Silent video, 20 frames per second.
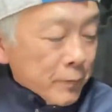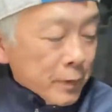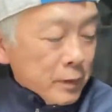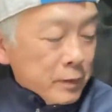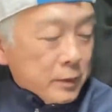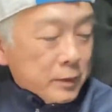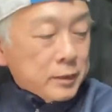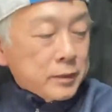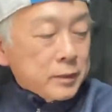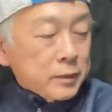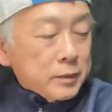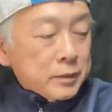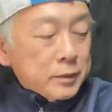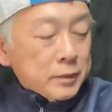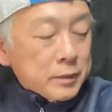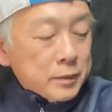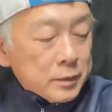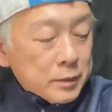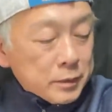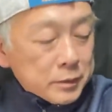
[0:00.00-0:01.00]

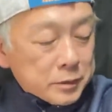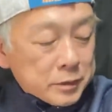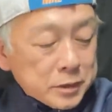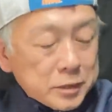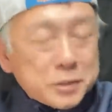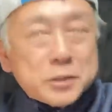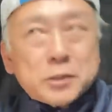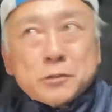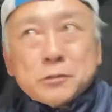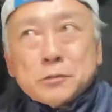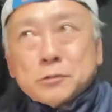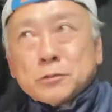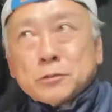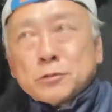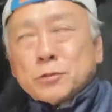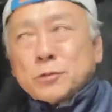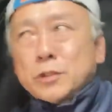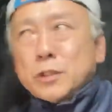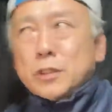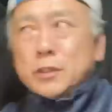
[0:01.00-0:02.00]
えー、次週
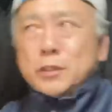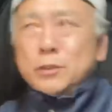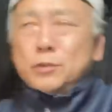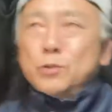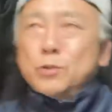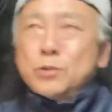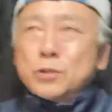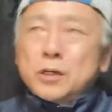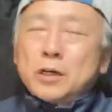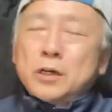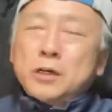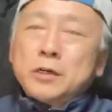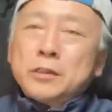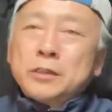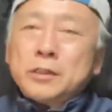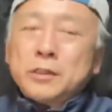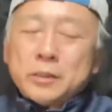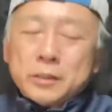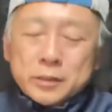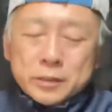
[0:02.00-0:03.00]
のね、動画、
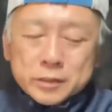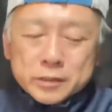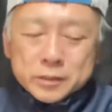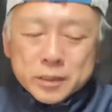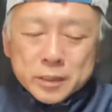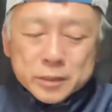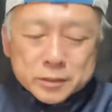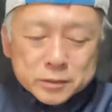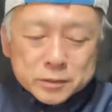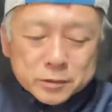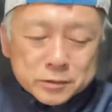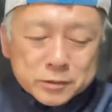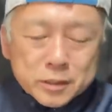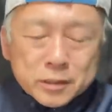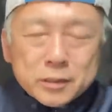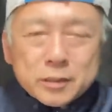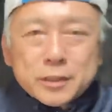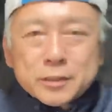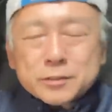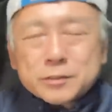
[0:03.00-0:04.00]
えー、撮
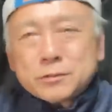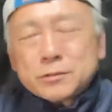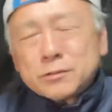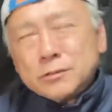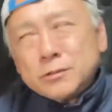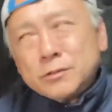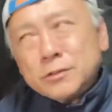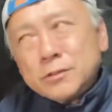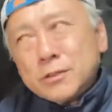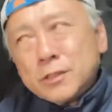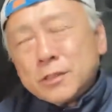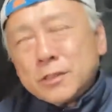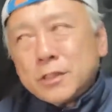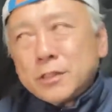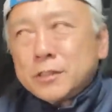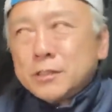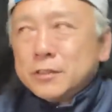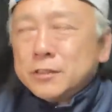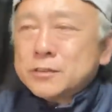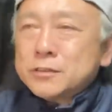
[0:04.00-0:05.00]
影が進んでな
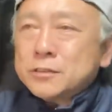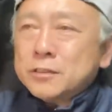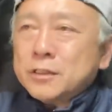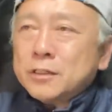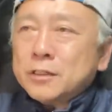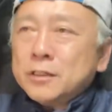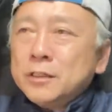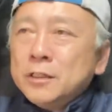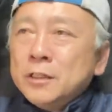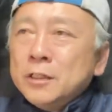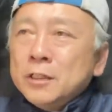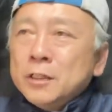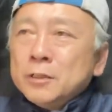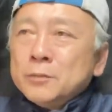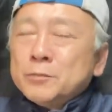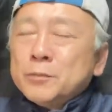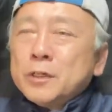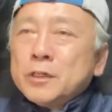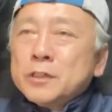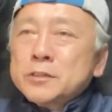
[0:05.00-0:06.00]
いんですね。
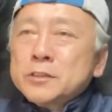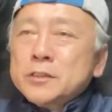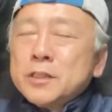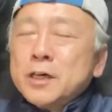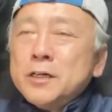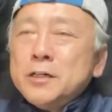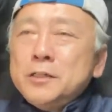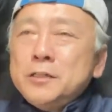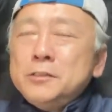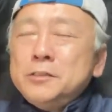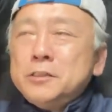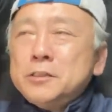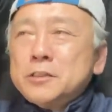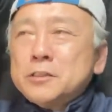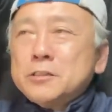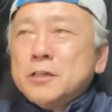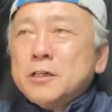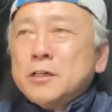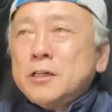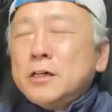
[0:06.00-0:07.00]
まあ、祭
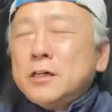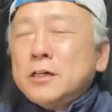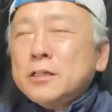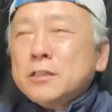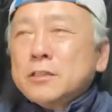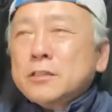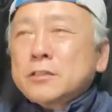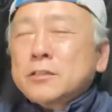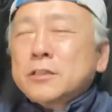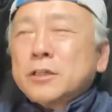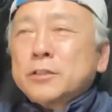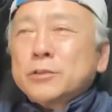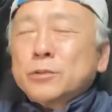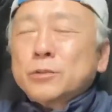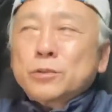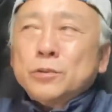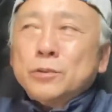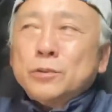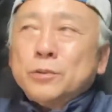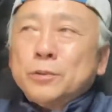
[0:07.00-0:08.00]
日があったの
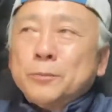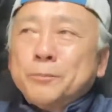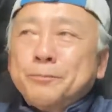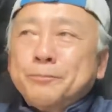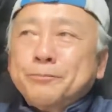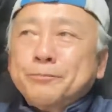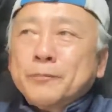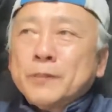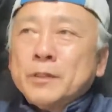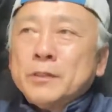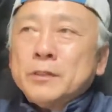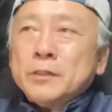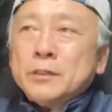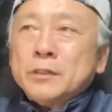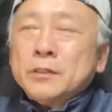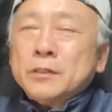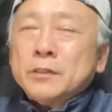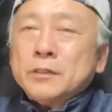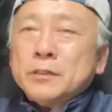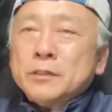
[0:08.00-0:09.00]
と、
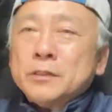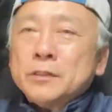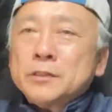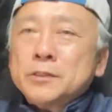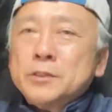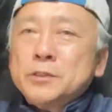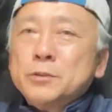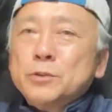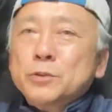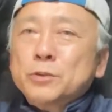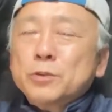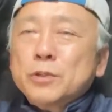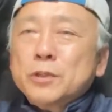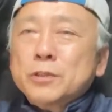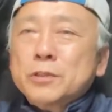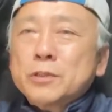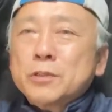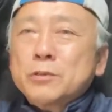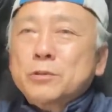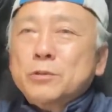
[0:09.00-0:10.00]
えー、仕事
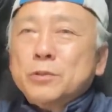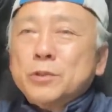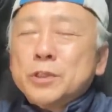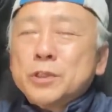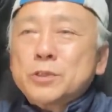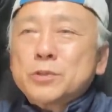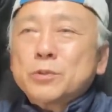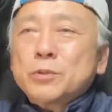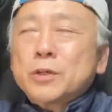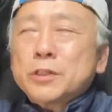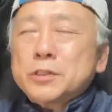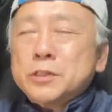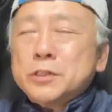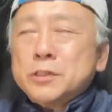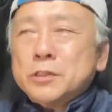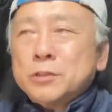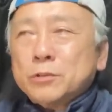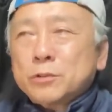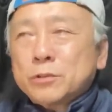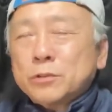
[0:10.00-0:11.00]
が結構忙
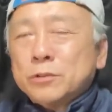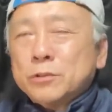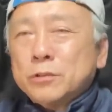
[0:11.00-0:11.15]
しいのと、